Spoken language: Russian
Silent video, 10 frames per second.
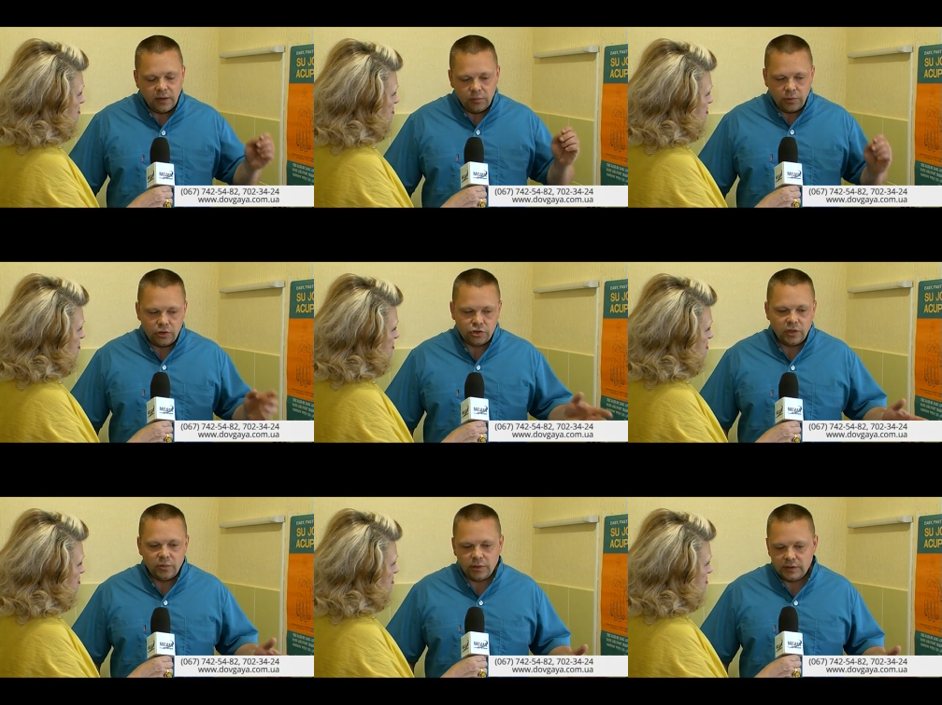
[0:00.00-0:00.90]
мы
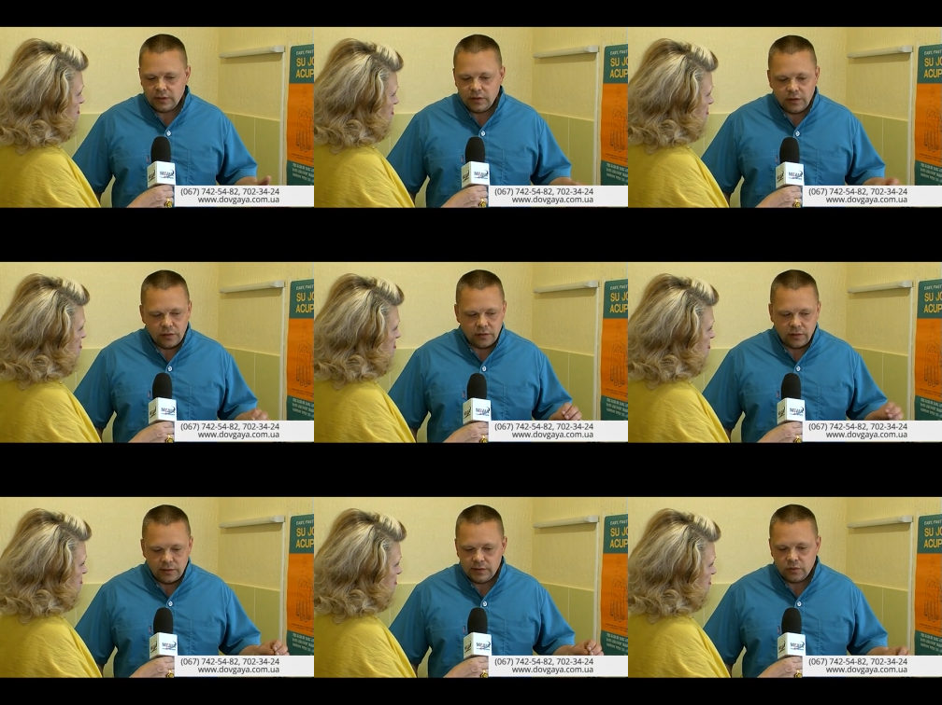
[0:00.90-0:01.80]
решили присоединить
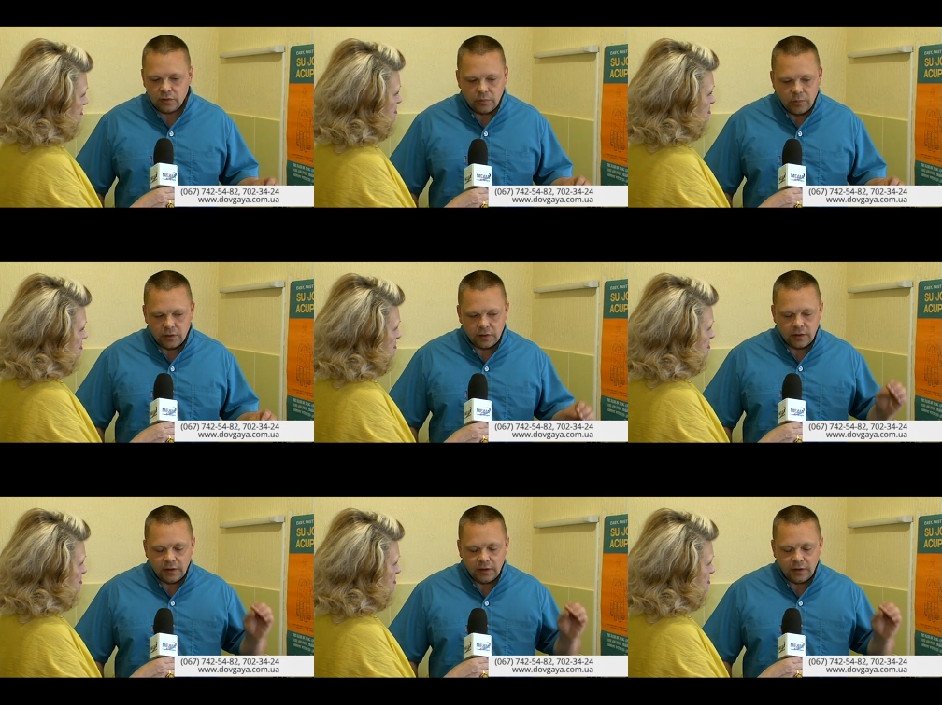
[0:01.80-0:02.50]
нетрадиционный метод